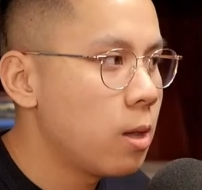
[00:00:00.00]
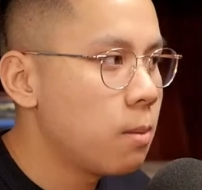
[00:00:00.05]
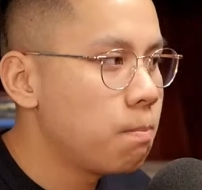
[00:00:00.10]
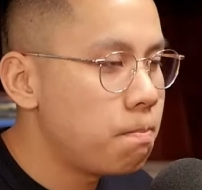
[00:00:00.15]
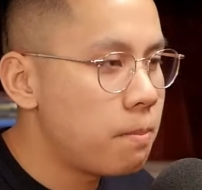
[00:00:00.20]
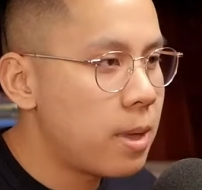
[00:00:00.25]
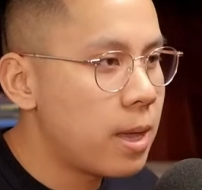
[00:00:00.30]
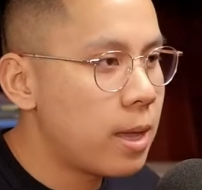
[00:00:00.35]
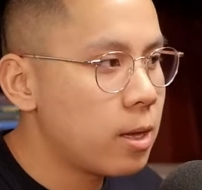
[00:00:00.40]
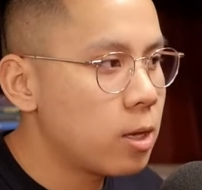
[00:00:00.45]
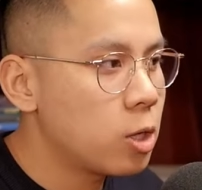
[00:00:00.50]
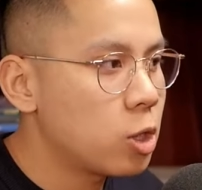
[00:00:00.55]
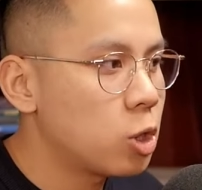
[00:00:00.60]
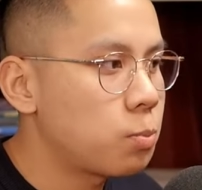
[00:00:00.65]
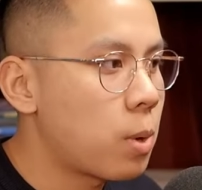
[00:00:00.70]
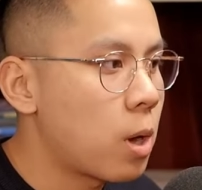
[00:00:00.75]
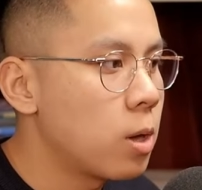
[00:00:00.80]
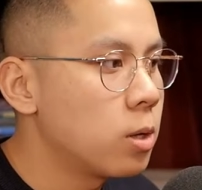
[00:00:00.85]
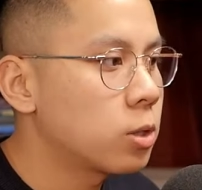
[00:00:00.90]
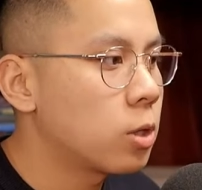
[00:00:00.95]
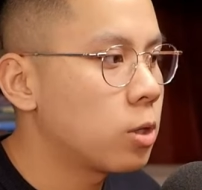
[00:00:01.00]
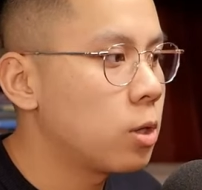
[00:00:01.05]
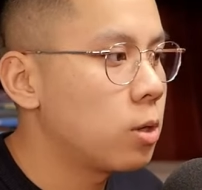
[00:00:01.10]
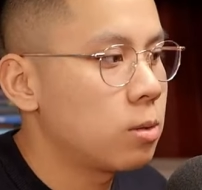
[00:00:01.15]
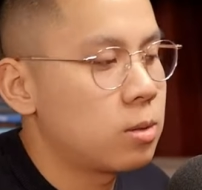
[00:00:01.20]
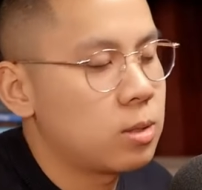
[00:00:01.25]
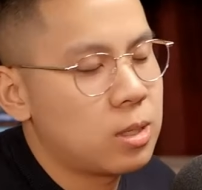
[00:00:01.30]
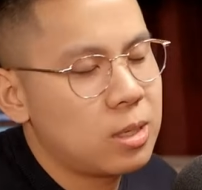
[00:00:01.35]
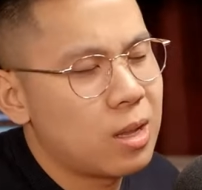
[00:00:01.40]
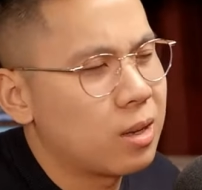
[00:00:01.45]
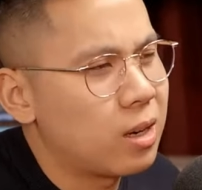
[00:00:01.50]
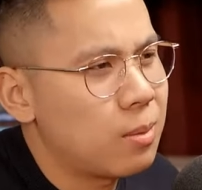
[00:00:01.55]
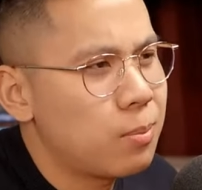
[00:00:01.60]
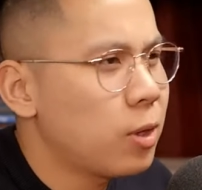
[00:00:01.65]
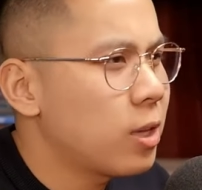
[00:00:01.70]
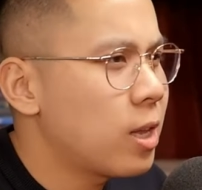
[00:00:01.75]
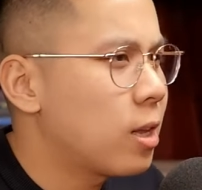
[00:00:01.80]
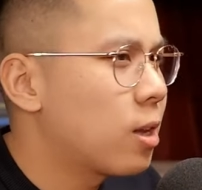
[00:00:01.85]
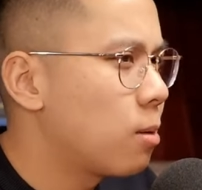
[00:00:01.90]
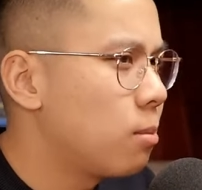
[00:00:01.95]
Mais je pense que, tu sais, dans
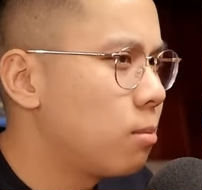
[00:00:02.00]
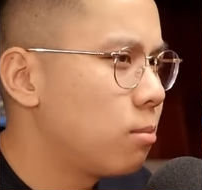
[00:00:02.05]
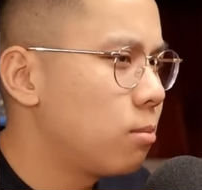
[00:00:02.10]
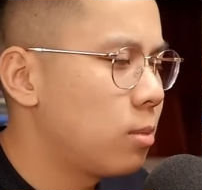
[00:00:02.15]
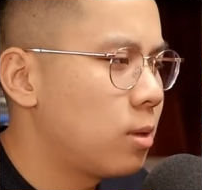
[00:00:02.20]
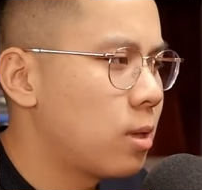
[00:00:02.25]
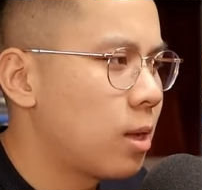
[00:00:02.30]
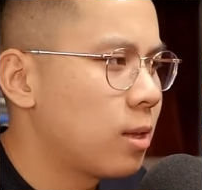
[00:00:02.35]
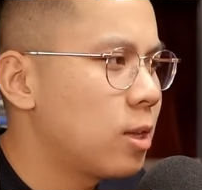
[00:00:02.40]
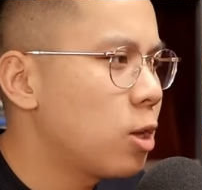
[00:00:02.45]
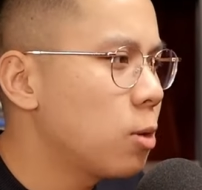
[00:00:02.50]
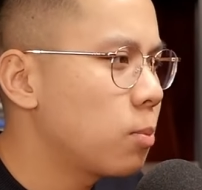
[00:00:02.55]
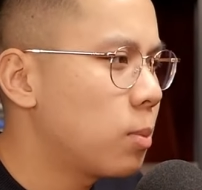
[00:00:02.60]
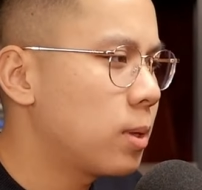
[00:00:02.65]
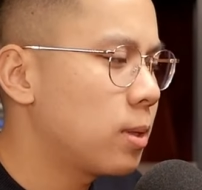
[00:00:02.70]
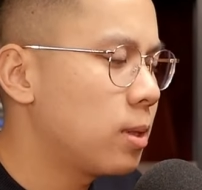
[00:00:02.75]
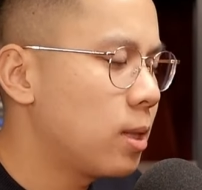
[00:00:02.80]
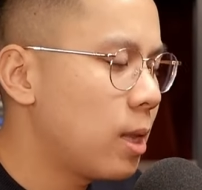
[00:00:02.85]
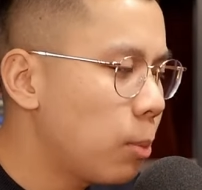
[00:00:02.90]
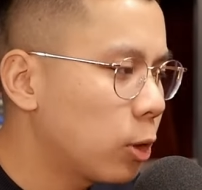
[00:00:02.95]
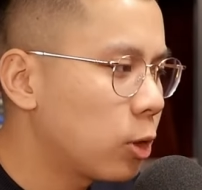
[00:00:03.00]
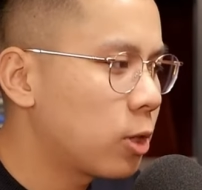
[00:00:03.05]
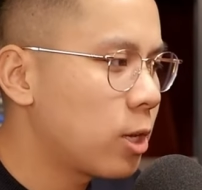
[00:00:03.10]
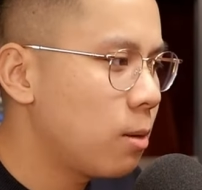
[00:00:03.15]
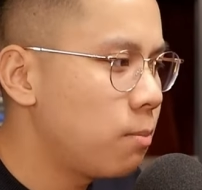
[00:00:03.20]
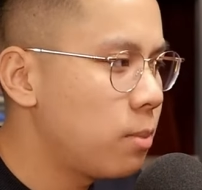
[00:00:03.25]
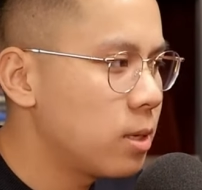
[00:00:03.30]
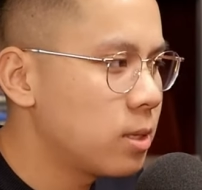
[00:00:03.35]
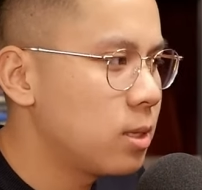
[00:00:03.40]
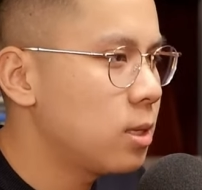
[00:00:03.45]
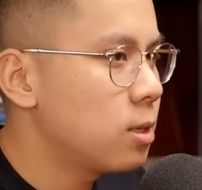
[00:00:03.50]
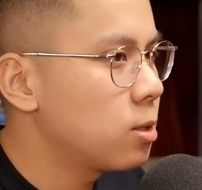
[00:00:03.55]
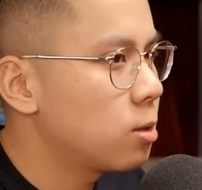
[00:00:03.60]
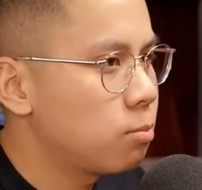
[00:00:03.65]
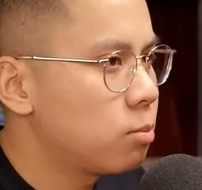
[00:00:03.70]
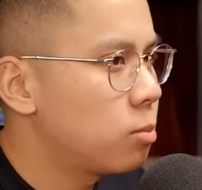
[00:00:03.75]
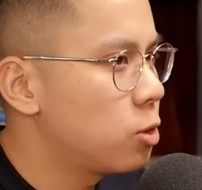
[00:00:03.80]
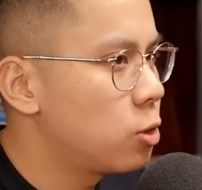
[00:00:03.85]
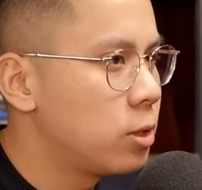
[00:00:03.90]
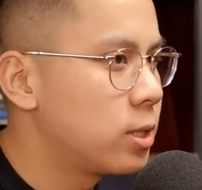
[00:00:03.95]
n'importe quel, dans n'importe quel business,
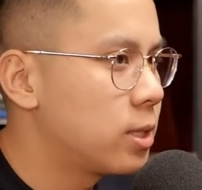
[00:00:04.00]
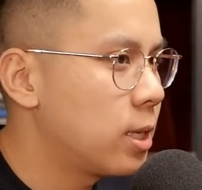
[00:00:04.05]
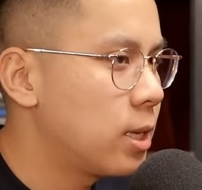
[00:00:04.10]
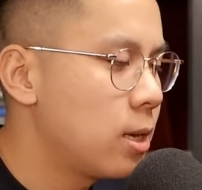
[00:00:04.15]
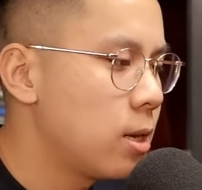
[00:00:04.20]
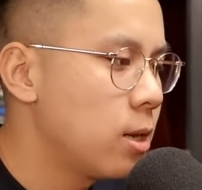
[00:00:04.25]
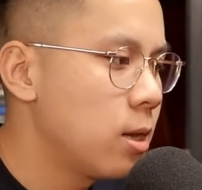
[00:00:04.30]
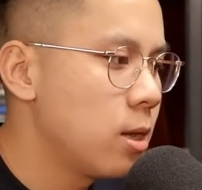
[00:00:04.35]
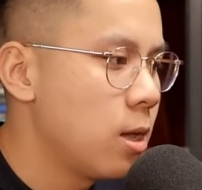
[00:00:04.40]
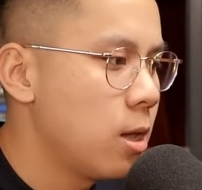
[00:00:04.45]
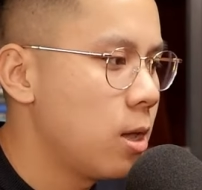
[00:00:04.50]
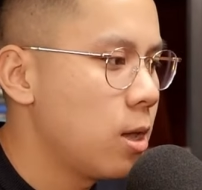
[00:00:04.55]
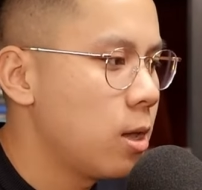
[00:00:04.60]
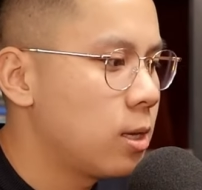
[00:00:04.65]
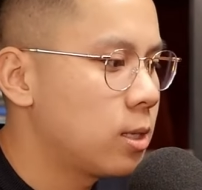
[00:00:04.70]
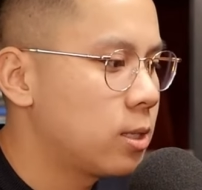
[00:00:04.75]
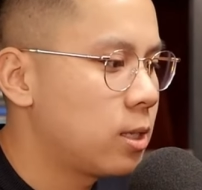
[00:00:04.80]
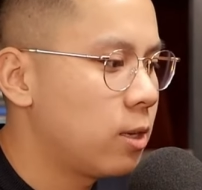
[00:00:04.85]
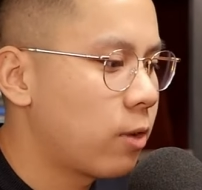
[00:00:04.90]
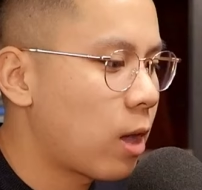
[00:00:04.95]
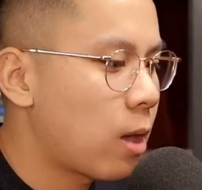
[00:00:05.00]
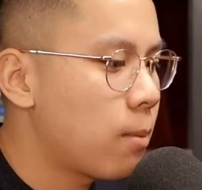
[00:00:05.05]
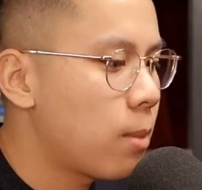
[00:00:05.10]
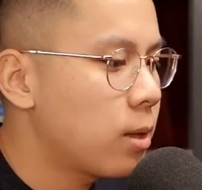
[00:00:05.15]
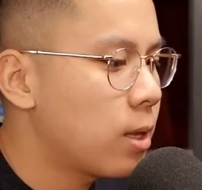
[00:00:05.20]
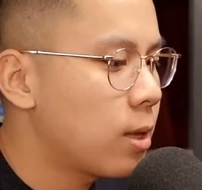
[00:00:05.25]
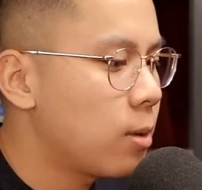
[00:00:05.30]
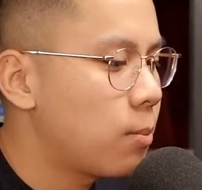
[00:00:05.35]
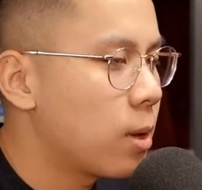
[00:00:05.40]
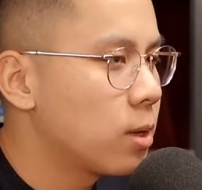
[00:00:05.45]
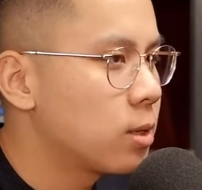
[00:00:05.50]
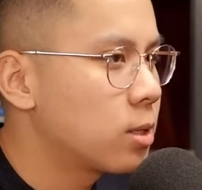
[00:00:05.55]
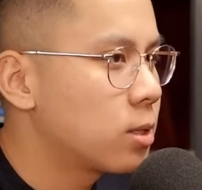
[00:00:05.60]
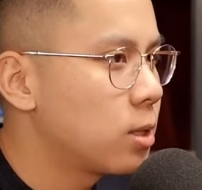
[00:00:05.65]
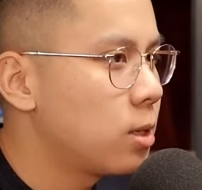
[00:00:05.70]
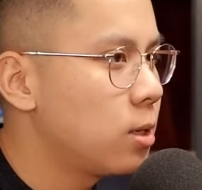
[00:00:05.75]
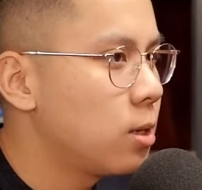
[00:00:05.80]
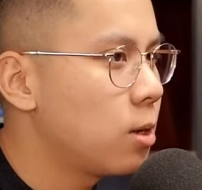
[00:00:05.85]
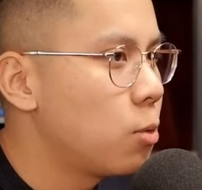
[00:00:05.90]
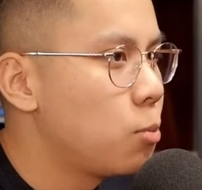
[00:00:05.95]
tu le sais, là, mhm. c'est vraiment d'aller
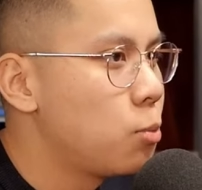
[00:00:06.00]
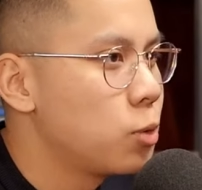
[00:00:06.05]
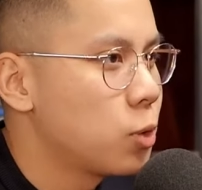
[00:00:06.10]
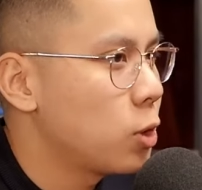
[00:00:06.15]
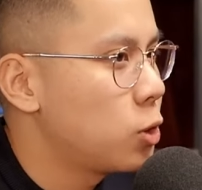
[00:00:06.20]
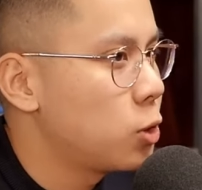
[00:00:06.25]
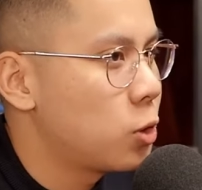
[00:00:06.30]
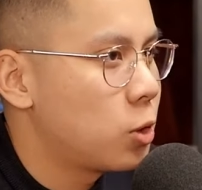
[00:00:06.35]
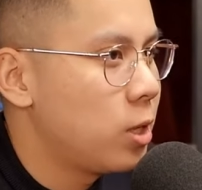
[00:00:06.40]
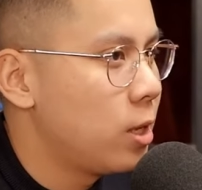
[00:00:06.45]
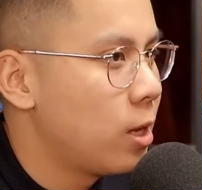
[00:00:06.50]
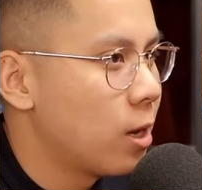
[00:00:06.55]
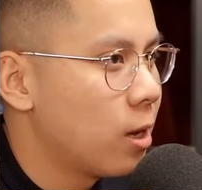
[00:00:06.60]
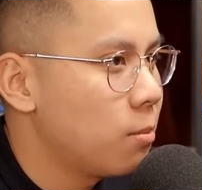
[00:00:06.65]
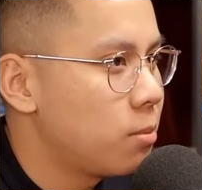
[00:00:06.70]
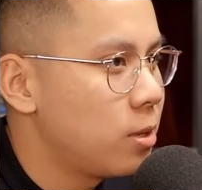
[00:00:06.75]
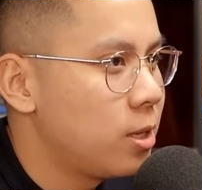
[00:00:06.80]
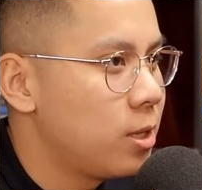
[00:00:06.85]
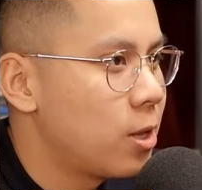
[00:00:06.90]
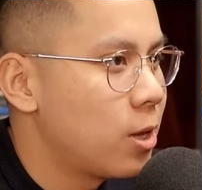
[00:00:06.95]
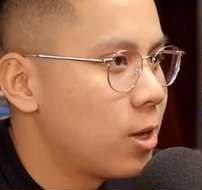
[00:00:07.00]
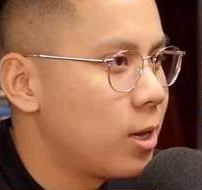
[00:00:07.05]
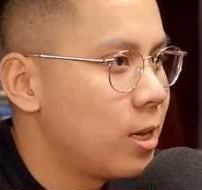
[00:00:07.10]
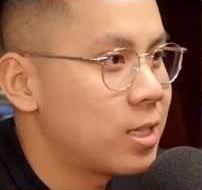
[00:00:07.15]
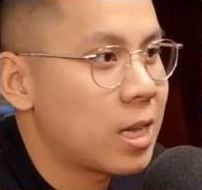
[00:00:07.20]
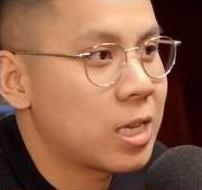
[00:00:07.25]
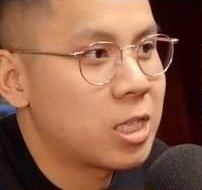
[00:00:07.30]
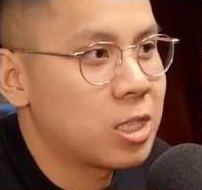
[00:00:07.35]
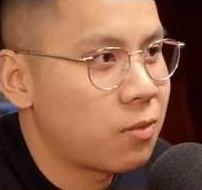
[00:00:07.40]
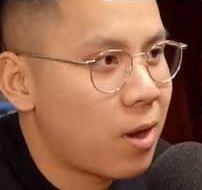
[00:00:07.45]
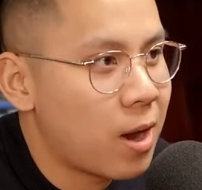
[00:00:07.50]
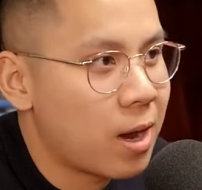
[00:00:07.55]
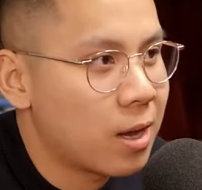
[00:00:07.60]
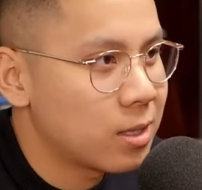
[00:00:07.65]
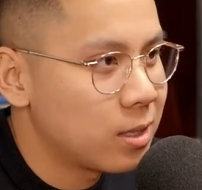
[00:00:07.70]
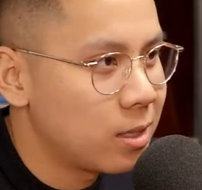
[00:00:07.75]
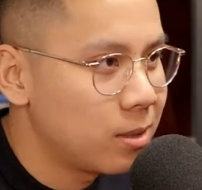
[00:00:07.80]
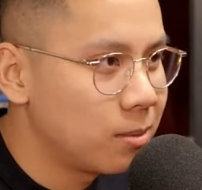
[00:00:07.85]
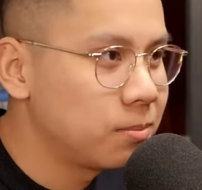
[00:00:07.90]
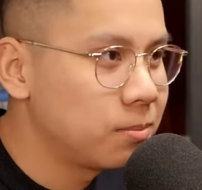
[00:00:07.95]
penser aux besoins du client puis de les satisfaire, tu sais.